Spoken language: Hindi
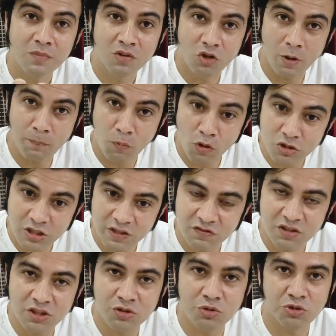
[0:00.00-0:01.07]
जब पॉजिटिव
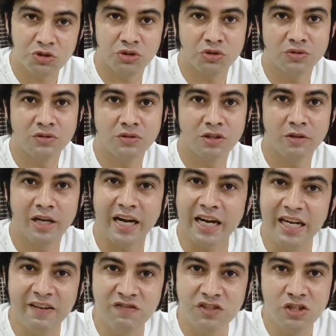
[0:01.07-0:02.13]
चीज़ सोच रहे हो
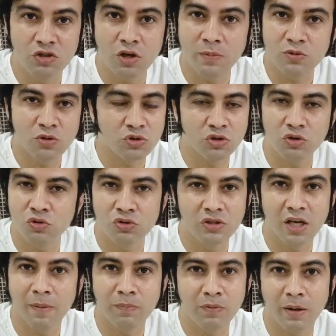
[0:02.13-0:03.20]
नेगेटिव चीज़ को आप सोचो तो उससे आप